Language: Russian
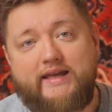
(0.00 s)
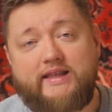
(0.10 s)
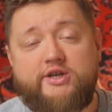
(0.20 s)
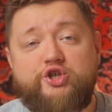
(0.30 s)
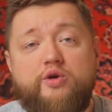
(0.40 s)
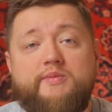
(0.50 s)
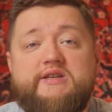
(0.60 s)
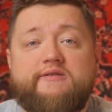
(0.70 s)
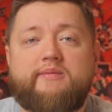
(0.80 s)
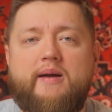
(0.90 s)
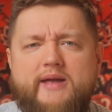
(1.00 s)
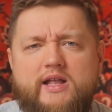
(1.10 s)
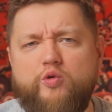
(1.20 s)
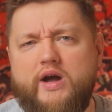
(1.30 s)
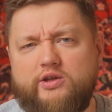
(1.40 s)
И начнем мы с
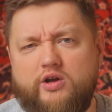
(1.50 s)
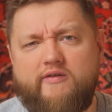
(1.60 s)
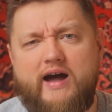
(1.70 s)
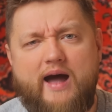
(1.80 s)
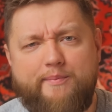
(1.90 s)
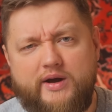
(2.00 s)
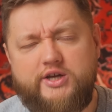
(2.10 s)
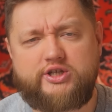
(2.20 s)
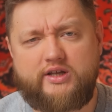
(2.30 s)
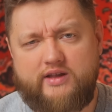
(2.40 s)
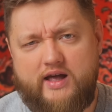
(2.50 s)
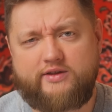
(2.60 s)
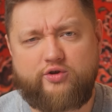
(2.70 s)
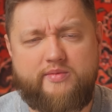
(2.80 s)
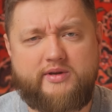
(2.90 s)
автомобиля, у которого обычно на
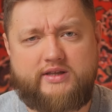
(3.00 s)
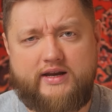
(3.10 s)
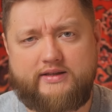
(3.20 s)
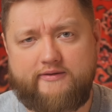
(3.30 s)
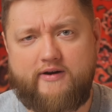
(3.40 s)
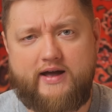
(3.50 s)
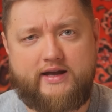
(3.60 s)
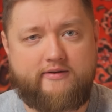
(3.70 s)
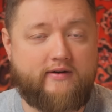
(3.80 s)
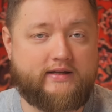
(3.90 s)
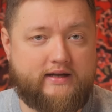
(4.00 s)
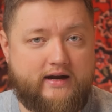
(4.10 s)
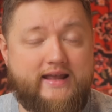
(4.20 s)
одометре два экватора.